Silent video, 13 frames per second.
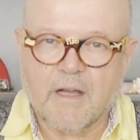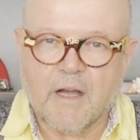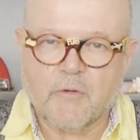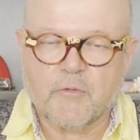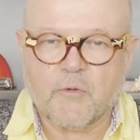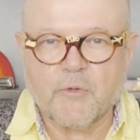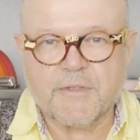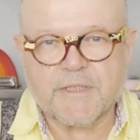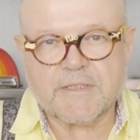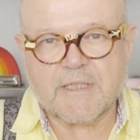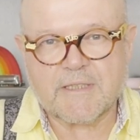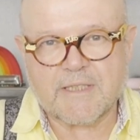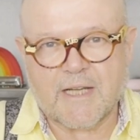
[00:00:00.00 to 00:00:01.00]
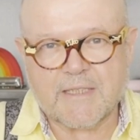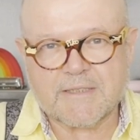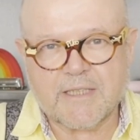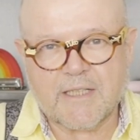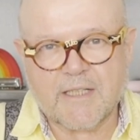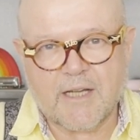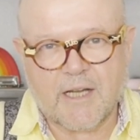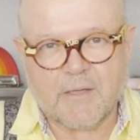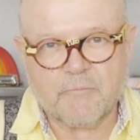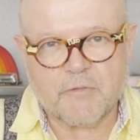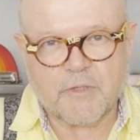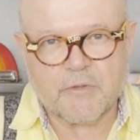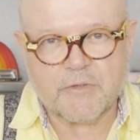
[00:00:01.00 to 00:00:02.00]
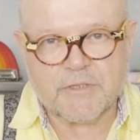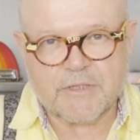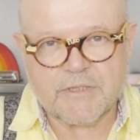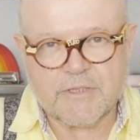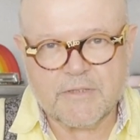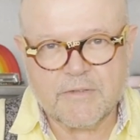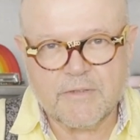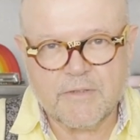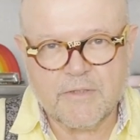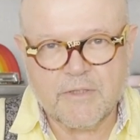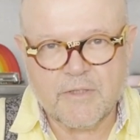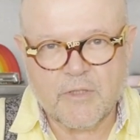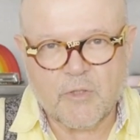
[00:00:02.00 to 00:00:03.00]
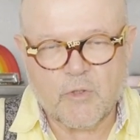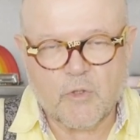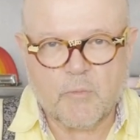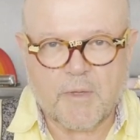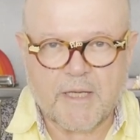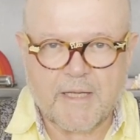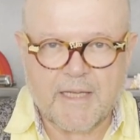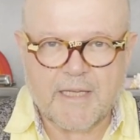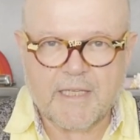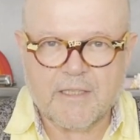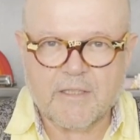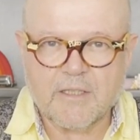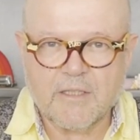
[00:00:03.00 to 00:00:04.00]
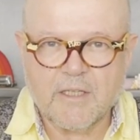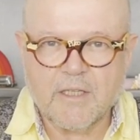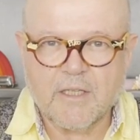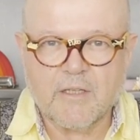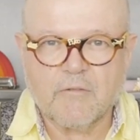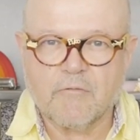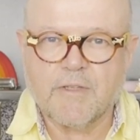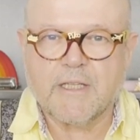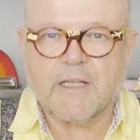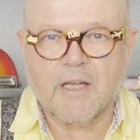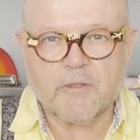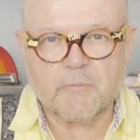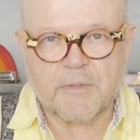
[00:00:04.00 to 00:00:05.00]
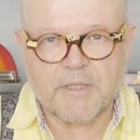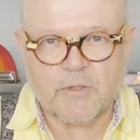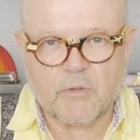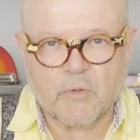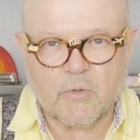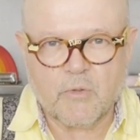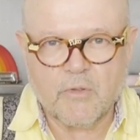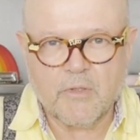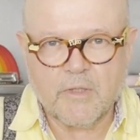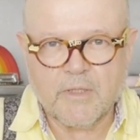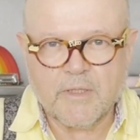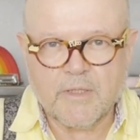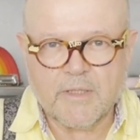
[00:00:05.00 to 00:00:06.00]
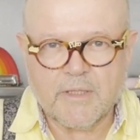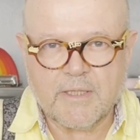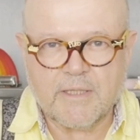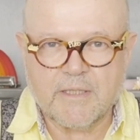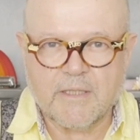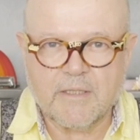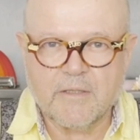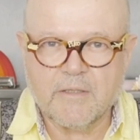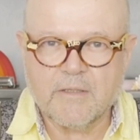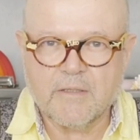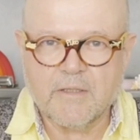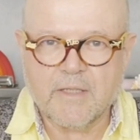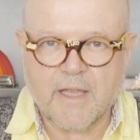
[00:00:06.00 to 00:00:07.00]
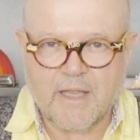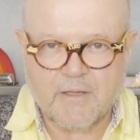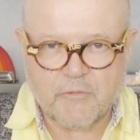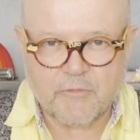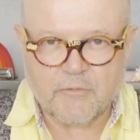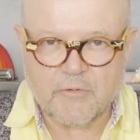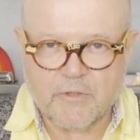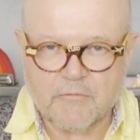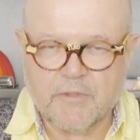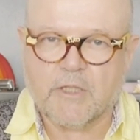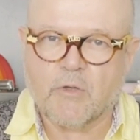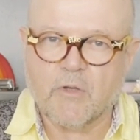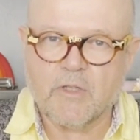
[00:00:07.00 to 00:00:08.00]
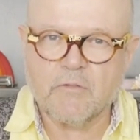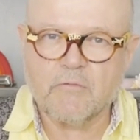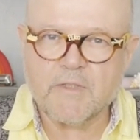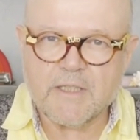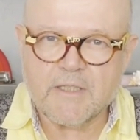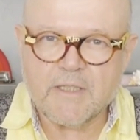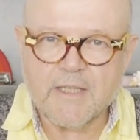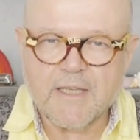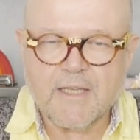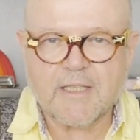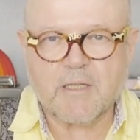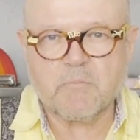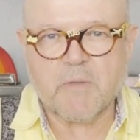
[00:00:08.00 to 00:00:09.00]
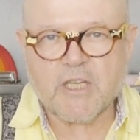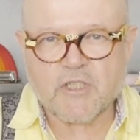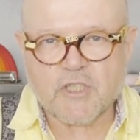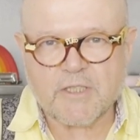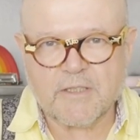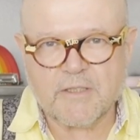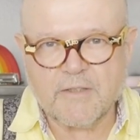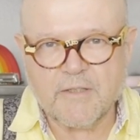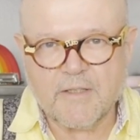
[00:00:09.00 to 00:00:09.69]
Aufgrund dieser Tatsache haben wir uns überlegt, wie kann Pico hier helfen? Wie können wir den Menschen